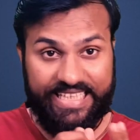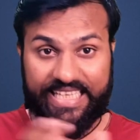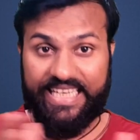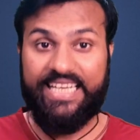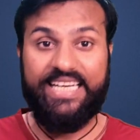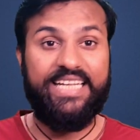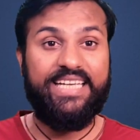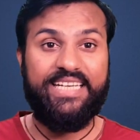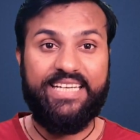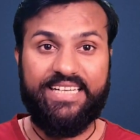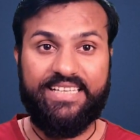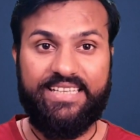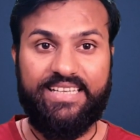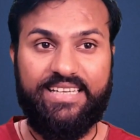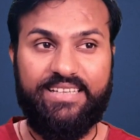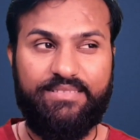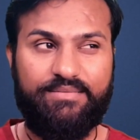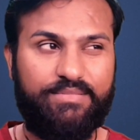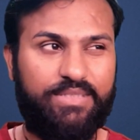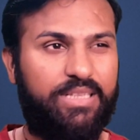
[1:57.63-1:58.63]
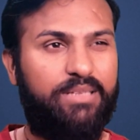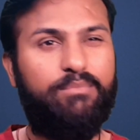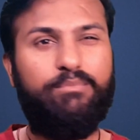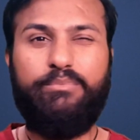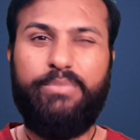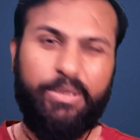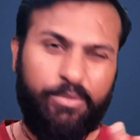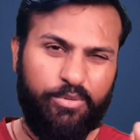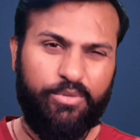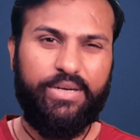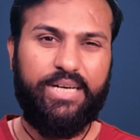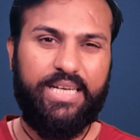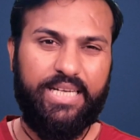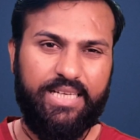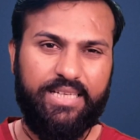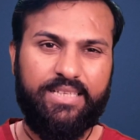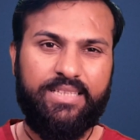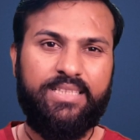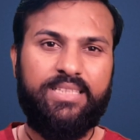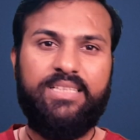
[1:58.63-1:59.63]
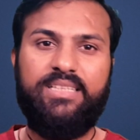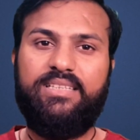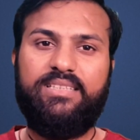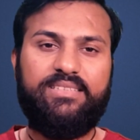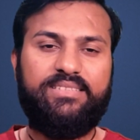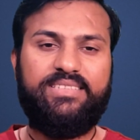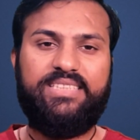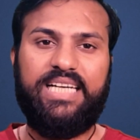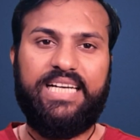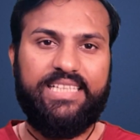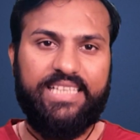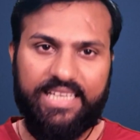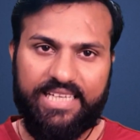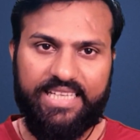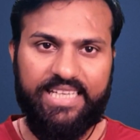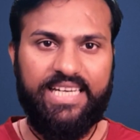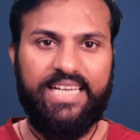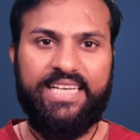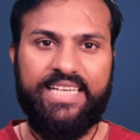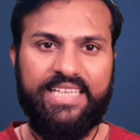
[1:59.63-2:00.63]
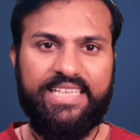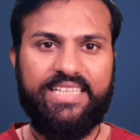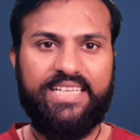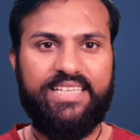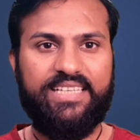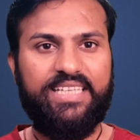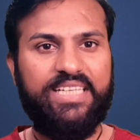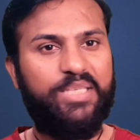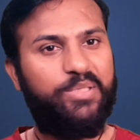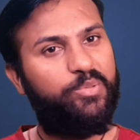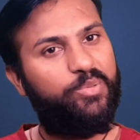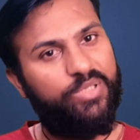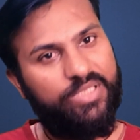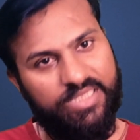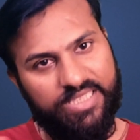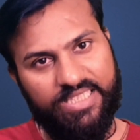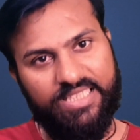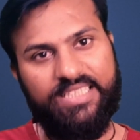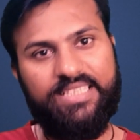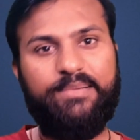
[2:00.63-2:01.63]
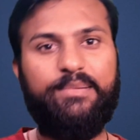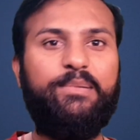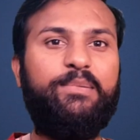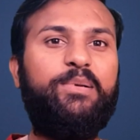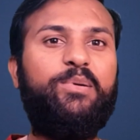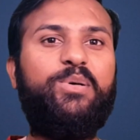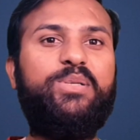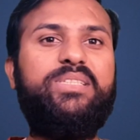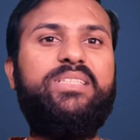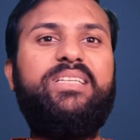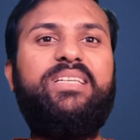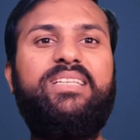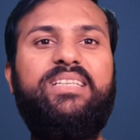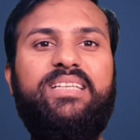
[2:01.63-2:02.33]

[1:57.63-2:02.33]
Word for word: डिले नहीं करते मतलब वीवो वाले ज़्यादा डिले नहीं करते ये तुरंत ही इंडिया में भी लॉन्च कर